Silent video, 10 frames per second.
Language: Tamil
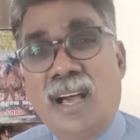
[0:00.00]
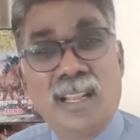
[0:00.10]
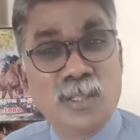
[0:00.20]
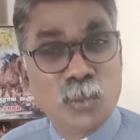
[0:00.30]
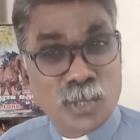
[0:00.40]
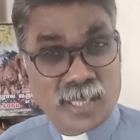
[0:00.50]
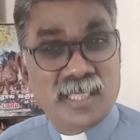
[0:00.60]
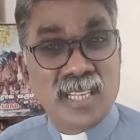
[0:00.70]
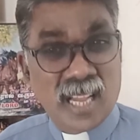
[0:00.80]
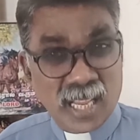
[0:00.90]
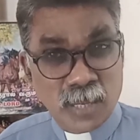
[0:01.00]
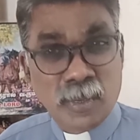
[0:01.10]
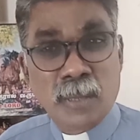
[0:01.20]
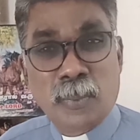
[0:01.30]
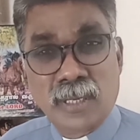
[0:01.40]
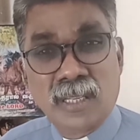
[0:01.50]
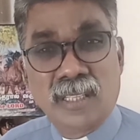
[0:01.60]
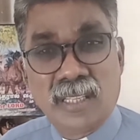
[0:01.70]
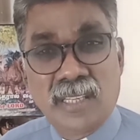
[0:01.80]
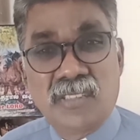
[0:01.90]
அல்லது உனக்கு
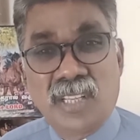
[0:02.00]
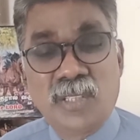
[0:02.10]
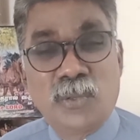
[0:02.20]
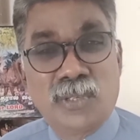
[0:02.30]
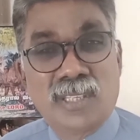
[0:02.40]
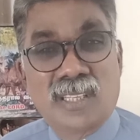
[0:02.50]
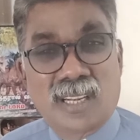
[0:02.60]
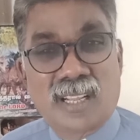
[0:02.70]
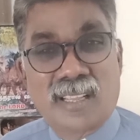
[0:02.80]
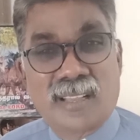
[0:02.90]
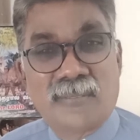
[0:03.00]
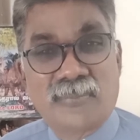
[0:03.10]
நியாயமாய்ப்படுகிறதை நீ செய்து கொண்டிருக்கிறாயா